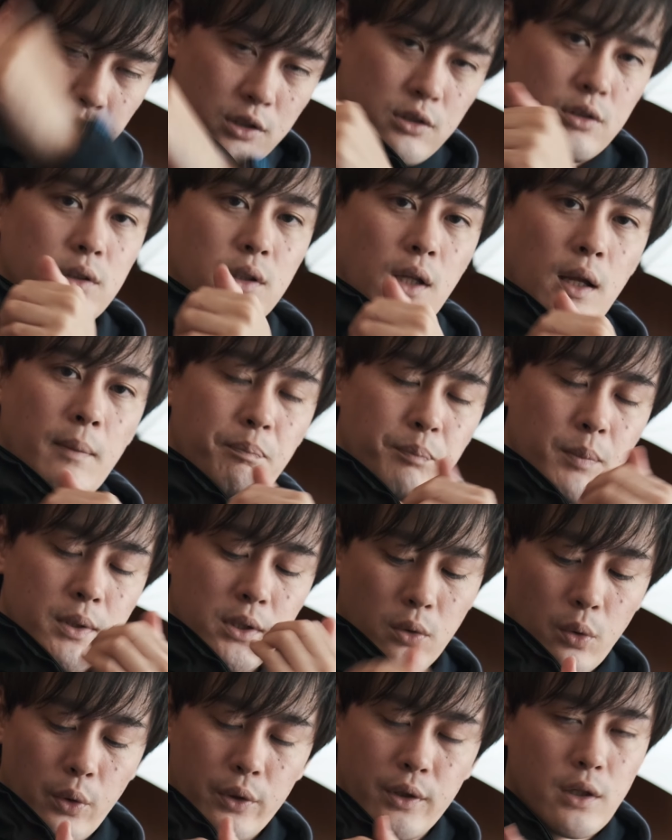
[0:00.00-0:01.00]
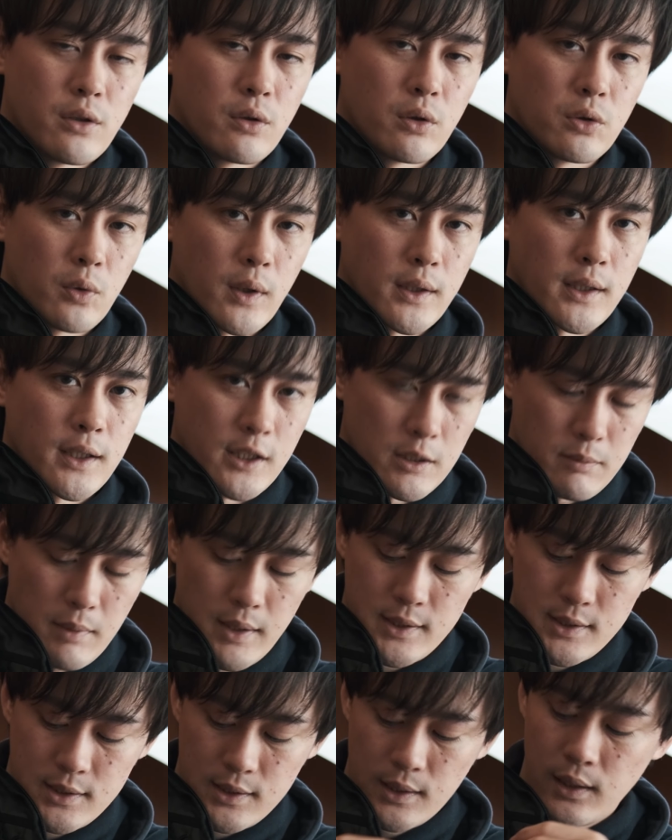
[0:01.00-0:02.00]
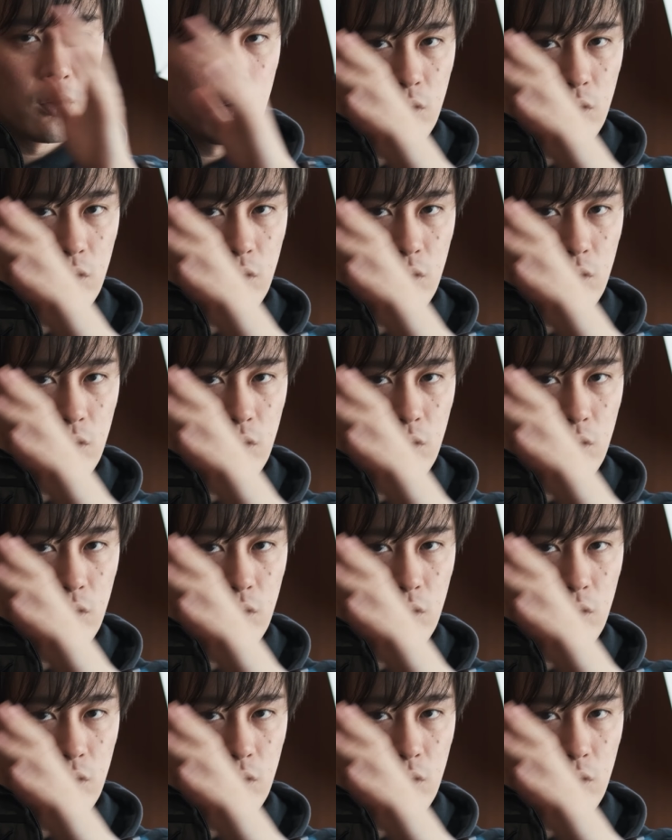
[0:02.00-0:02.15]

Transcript: シュッてパソコン入れることができます。